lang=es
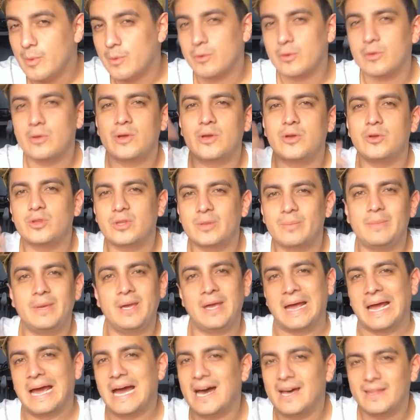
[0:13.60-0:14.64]
Yo me acuerdo que yo
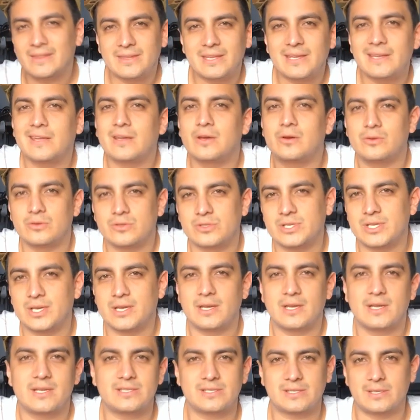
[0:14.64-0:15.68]
también, antes de
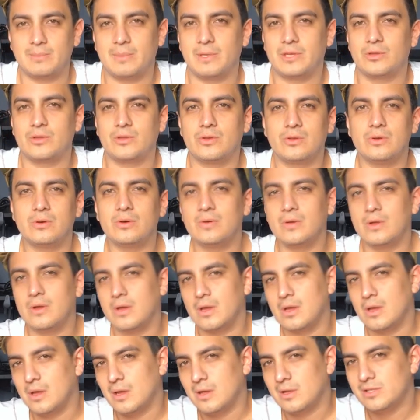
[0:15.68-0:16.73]
conocer este método,
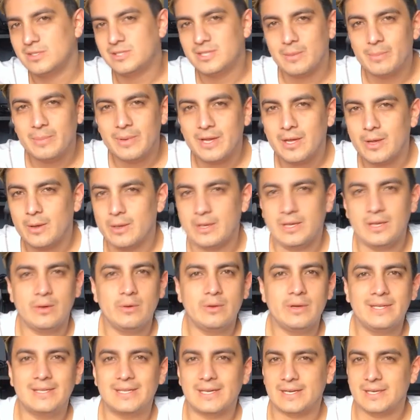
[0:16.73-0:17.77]
siempre que venía
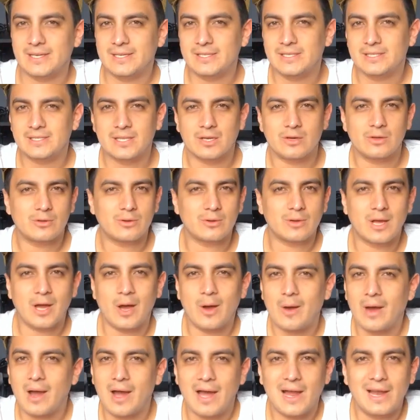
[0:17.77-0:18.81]
un guitarrista o
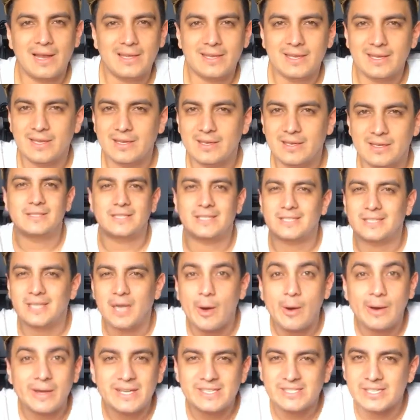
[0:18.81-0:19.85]
tocaba a alguien,
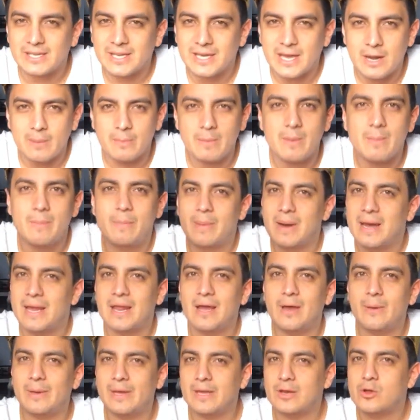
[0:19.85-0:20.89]
trataba de acercarme
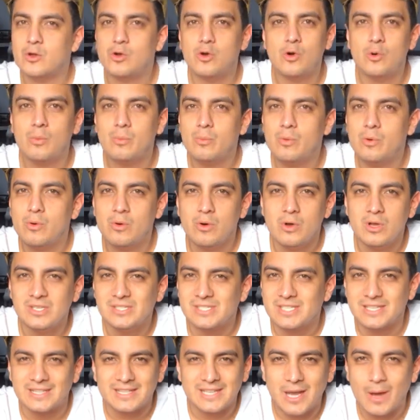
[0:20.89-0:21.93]
para ver cómo
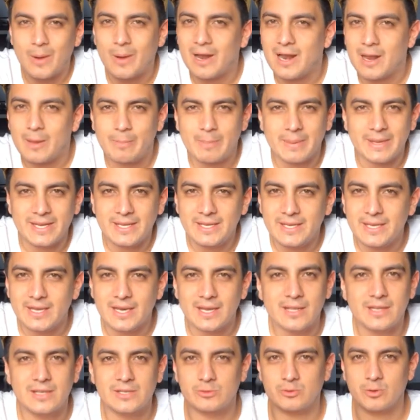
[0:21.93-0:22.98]
seteaban las
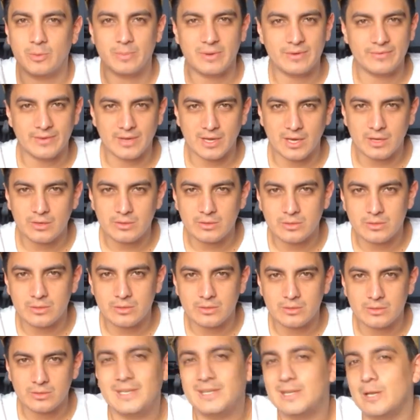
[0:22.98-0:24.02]
perillas de su amplificador.
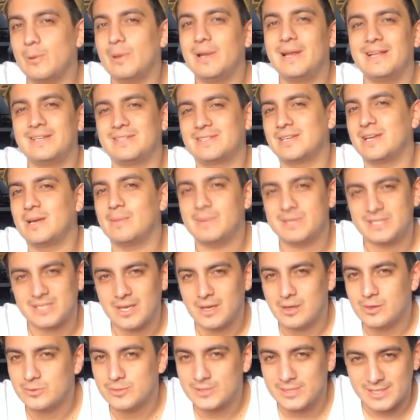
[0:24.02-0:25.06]
Y tal vez les haya
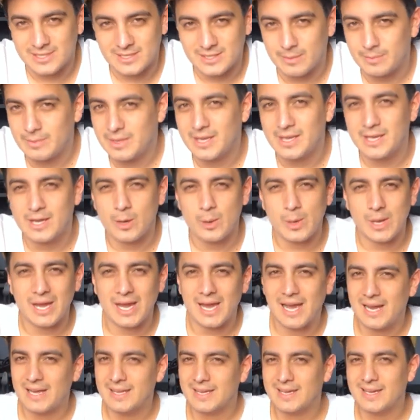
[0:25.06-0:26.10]
pasado a ustedes también, que
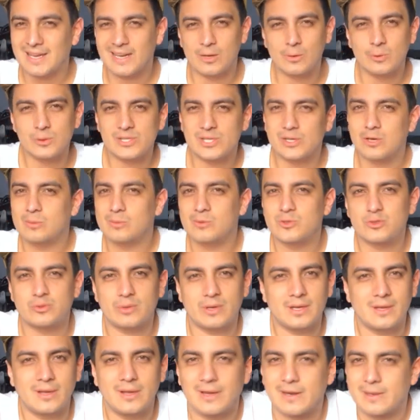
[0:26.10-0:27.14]
ven a alguien que les gusta cómo
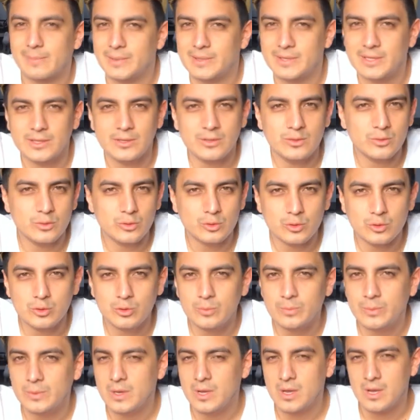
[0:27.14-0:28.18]
suena de repente en
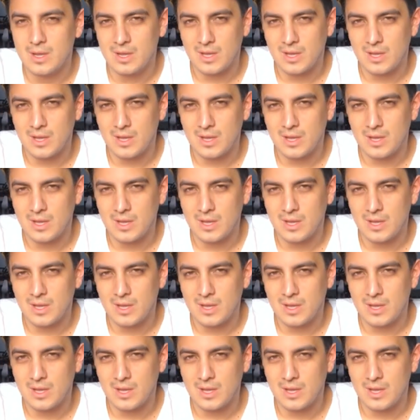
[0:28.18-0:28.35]
YouTube,